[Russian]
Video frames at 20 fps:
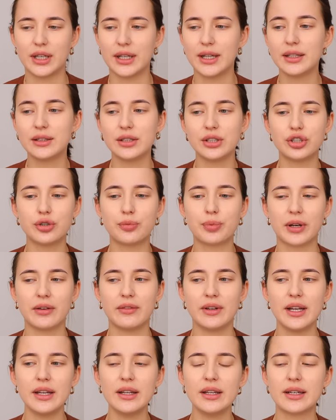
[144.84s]
каких-то еще
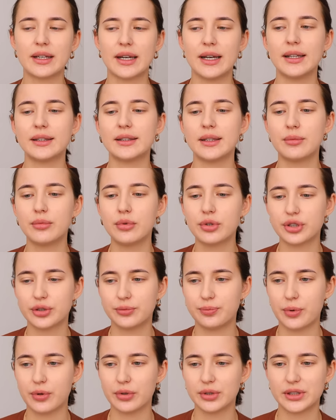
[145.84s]
проявлениях, это
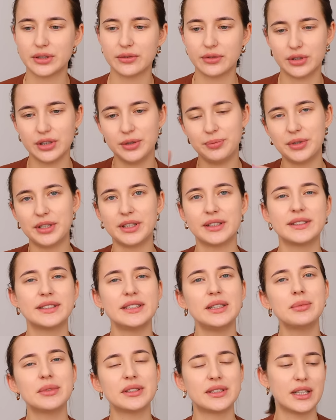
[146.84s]
может просто вот
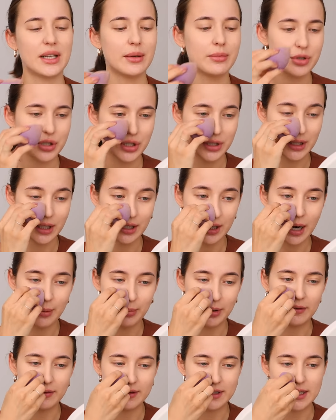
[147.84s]
непереносимость, она может
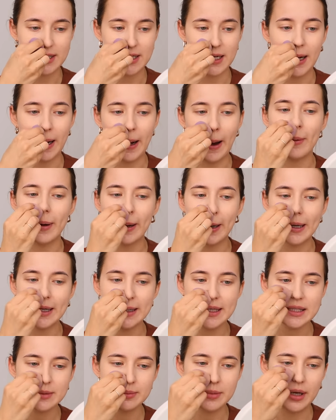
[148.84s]
накапливаться в
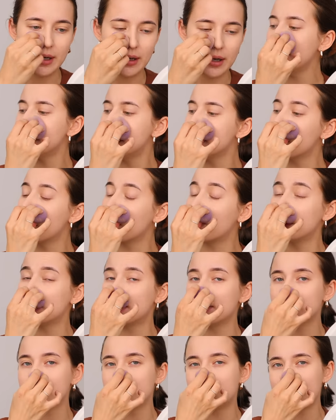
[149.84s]
организме и идти
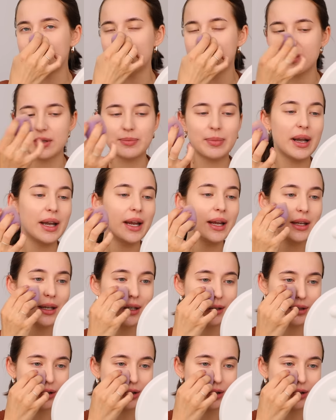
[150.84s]
какое-то внутреннее воспаление,